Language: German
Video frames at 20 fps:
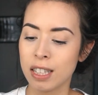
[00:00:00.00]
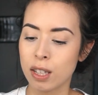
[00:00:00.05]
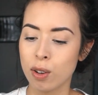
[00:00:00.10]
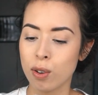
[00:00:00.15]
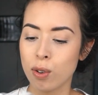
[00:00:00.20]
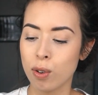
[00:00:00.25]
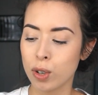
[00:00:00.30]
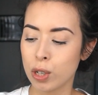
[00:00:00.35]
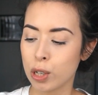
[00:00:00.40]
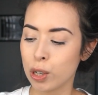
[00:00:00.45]

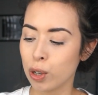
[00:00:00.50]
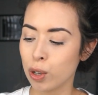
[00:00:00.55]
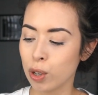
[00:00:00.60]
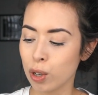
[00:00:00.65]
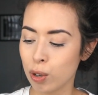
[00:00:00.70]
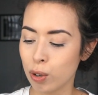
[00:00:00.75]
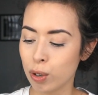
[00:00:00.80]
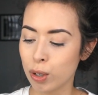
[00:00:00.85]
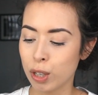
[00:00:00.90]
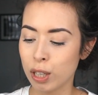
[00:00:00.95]
So
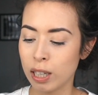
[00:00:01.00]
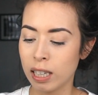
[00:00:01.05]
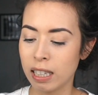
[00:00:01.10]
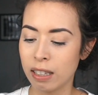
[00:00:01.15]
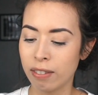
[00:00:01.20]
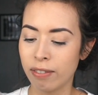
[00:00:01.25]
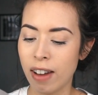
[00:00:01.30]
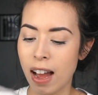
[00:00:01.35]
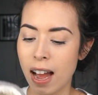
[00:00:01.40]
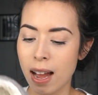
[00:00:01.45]
schön
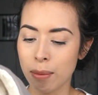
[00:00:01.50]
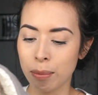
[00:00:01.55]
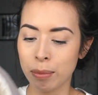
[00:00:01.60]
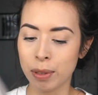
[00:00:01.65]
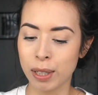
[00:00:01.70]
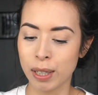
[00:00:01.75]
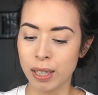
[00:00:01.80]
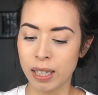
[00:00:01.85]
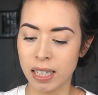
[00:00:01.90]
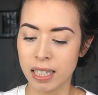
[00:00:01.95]
kuschelig warm
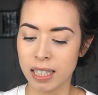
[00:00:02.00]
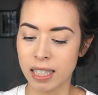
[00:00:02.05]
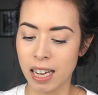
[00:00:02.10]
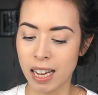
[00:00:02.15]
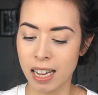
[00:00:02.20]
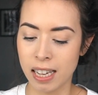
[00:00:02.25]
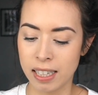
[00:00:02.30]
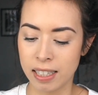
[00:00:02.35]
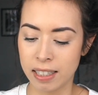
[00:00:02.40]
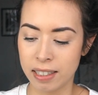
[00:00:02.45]
soll das
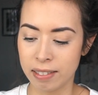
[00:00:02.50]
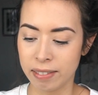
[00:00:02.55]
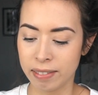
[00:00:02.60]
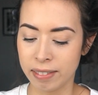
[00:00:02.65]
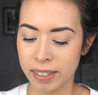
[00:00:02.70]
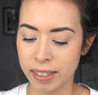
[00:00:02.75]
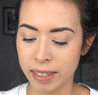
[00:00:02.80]
halten.